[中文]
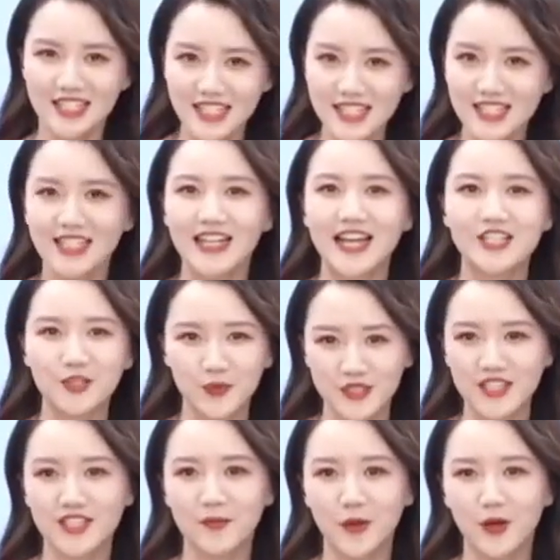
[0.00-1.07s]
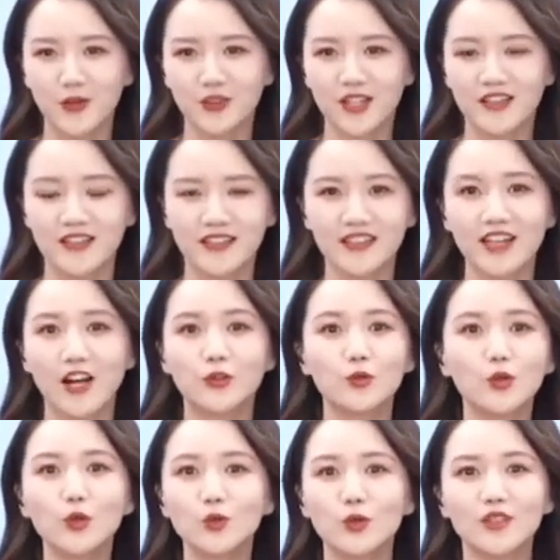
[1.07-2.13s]
新进来直播间的朋友呢，一定要
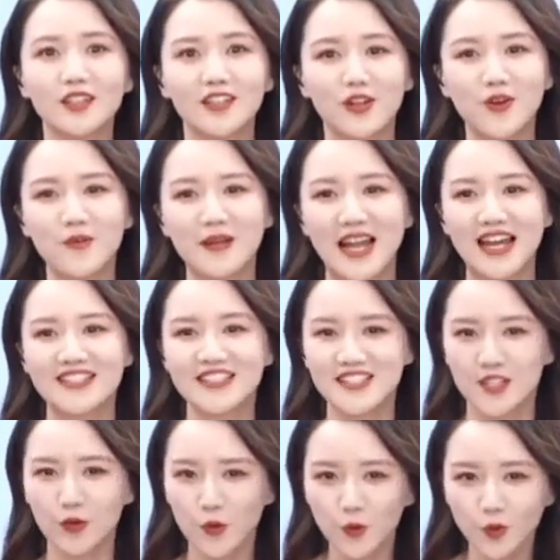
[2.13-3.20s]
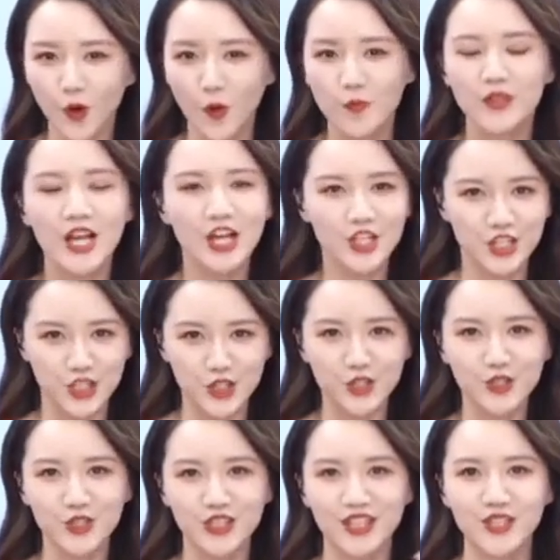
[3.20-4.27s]
多多的和我们来进行互动，
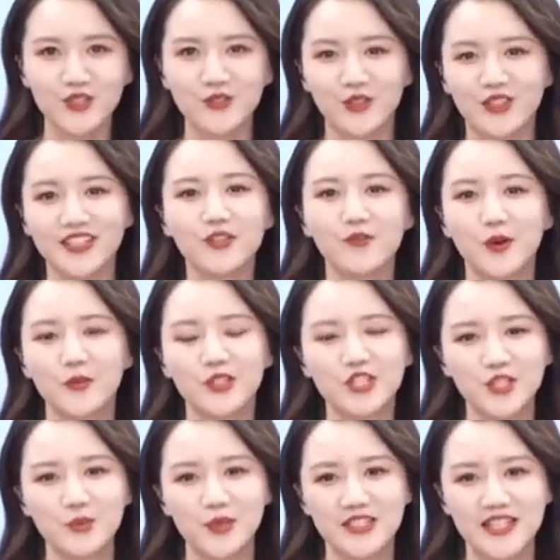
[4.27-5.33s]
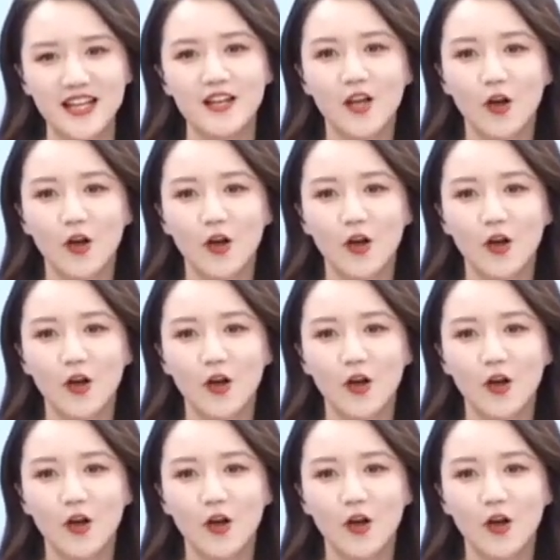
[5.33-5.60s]
持续的锁定我们的直播间。